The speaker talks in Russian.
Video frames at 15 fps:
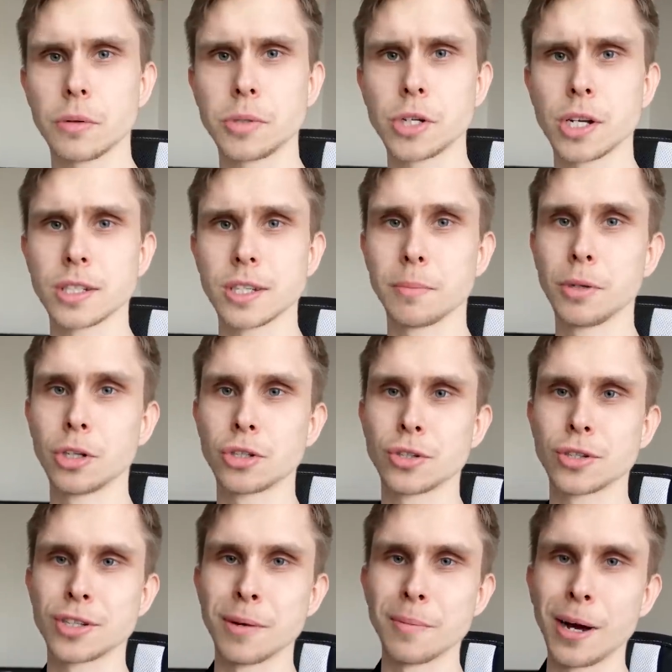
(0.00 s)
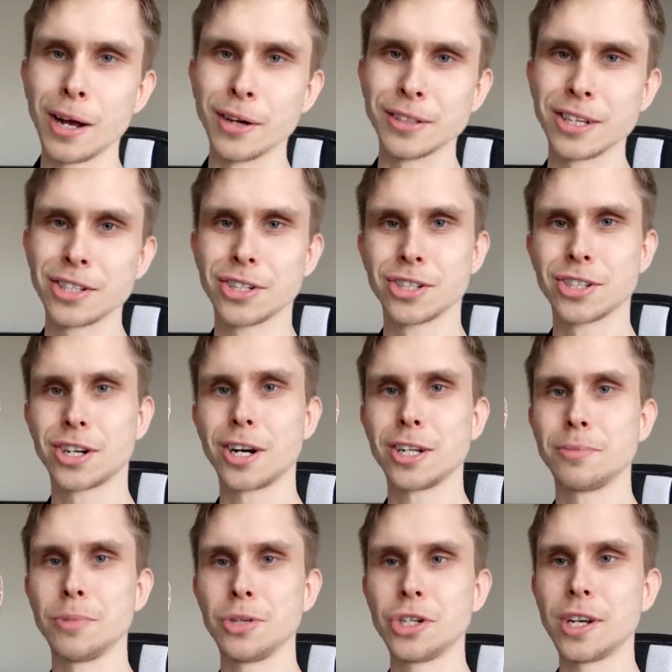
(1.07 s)
вообще я забыл, что снимаю. Начал
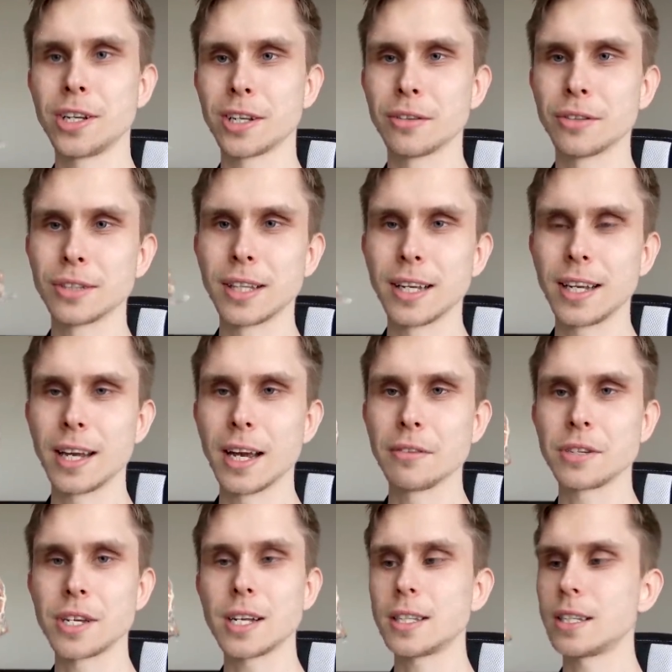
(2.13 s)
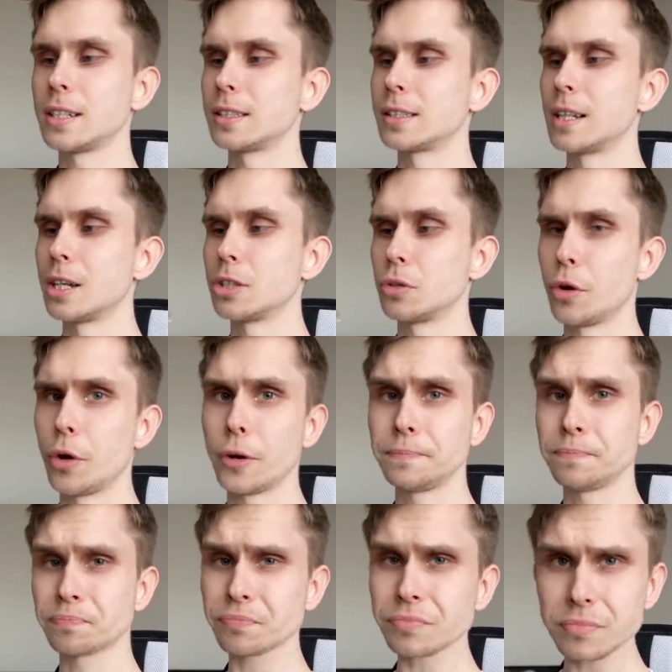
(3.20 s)
жрать печеньки вот такие овсяные с глазурью.
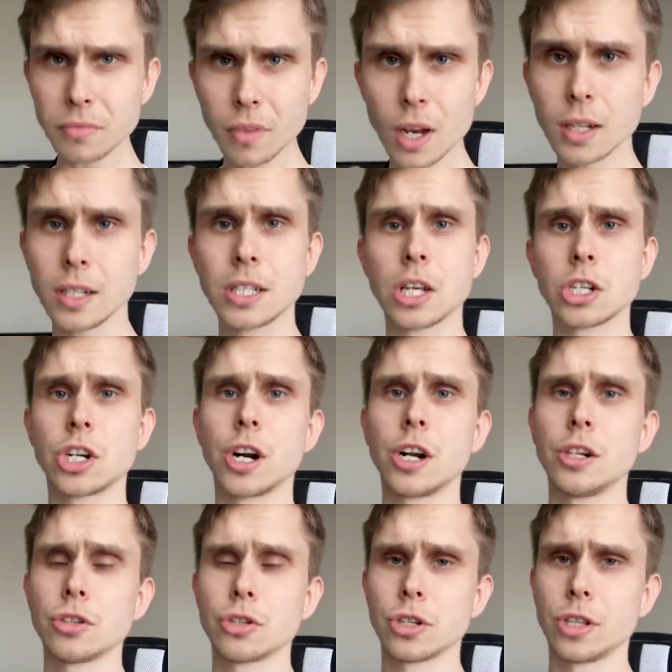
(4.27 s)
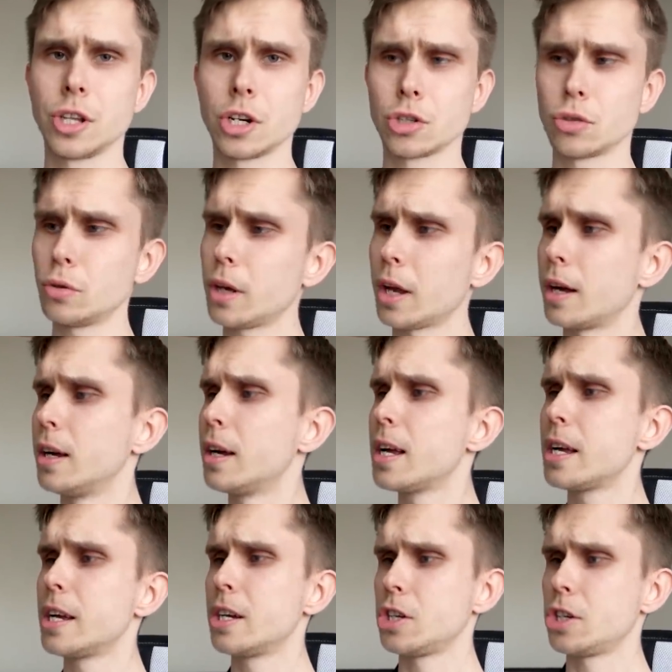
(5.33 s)
Сожрал уже три штуки.
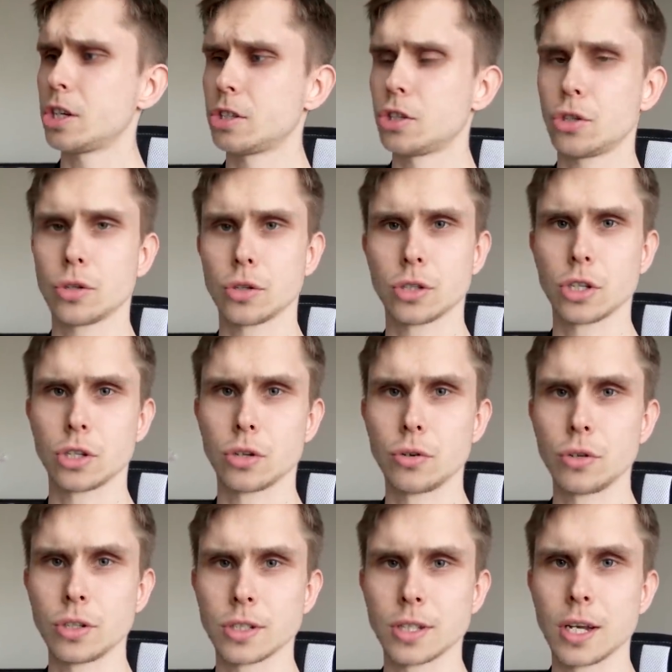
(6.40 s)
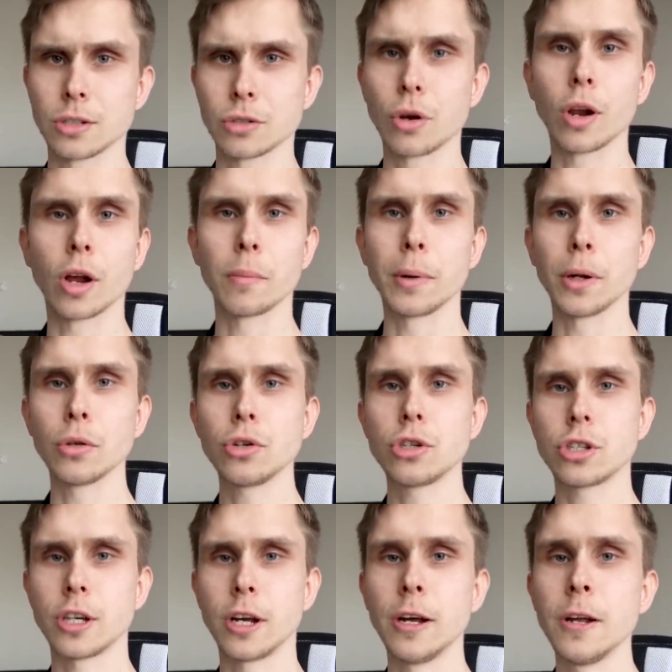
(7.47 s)
Сейчас еще сожру, не знаю, сколько
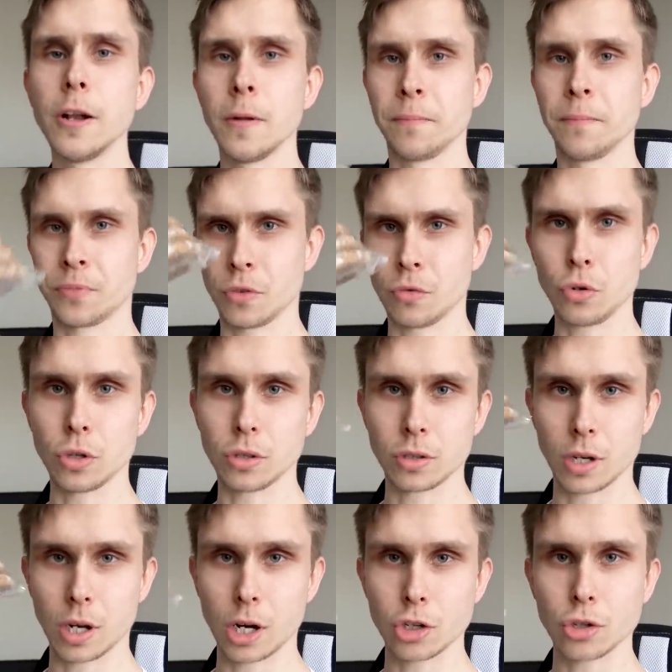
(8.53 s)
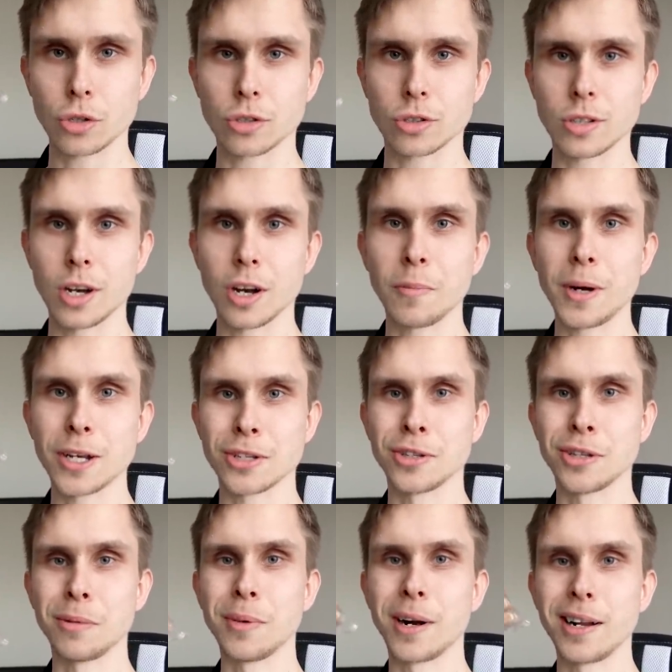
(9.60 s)
получится. Вот, хорошо с них
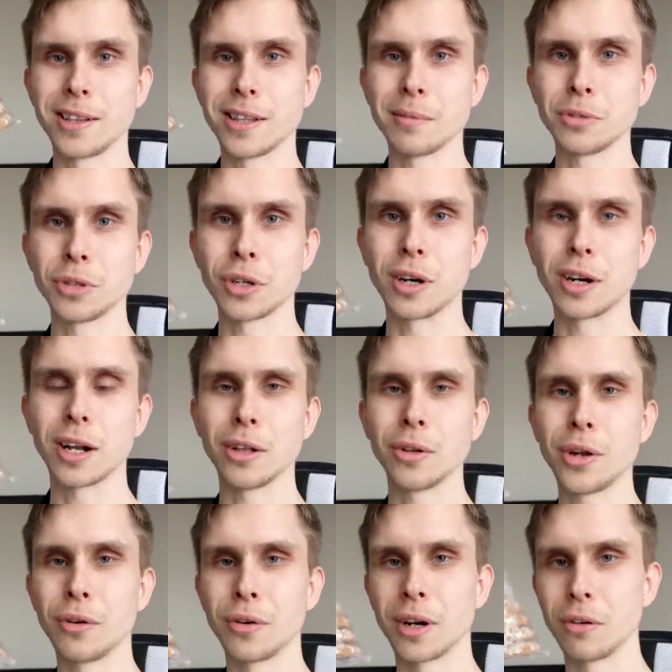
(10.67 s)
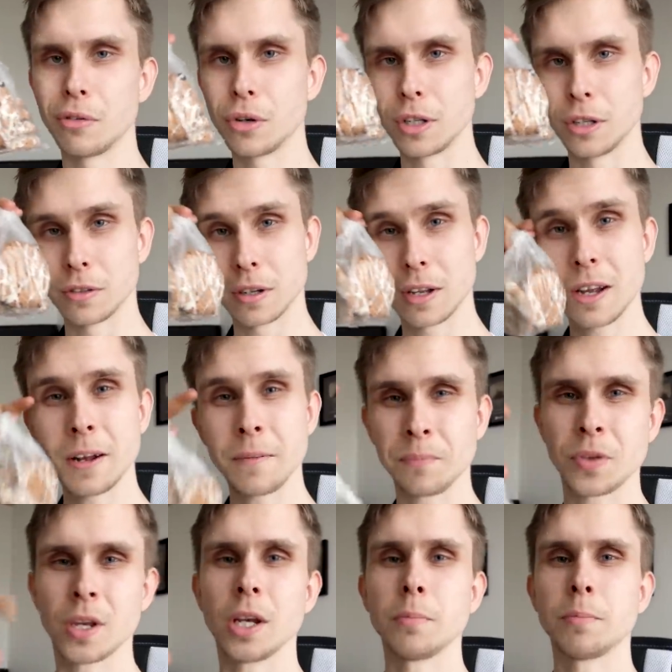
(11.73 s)
массу набирать, там много калорий, углеводов.
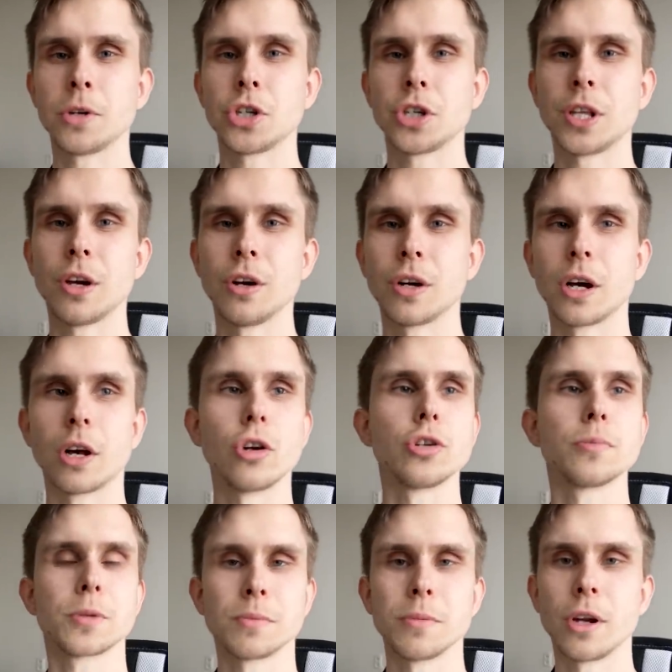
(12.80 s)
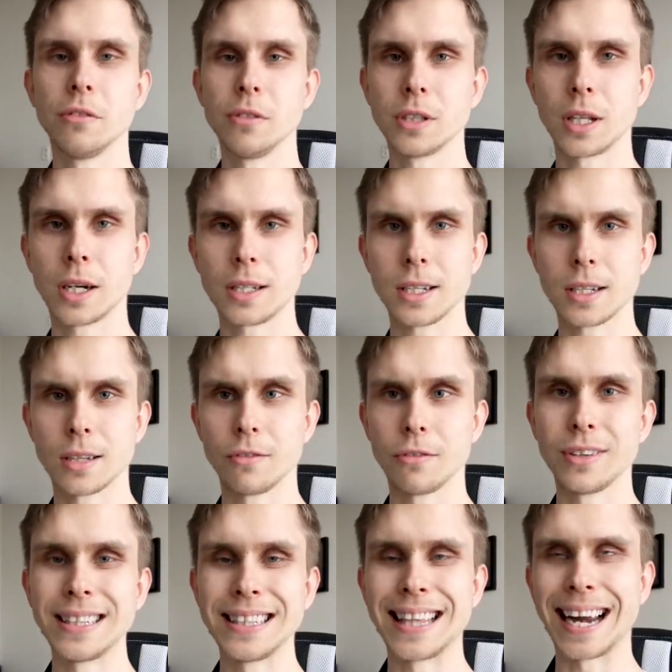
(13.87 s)
И посчитаю, короче, посмотрю в, интернете,
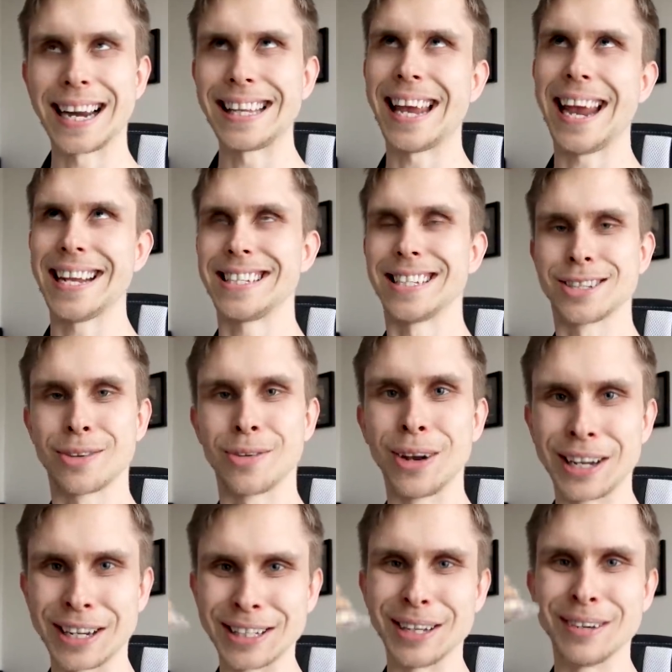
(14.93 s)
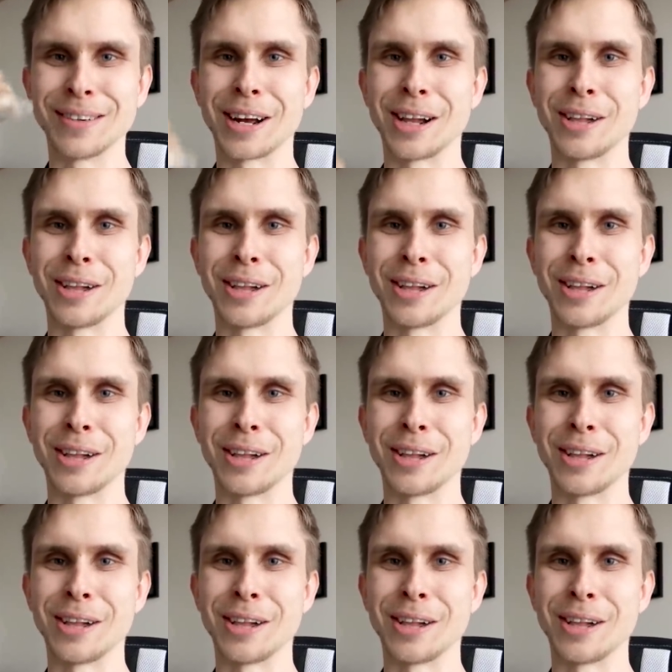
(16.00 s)
в интернете, сколько там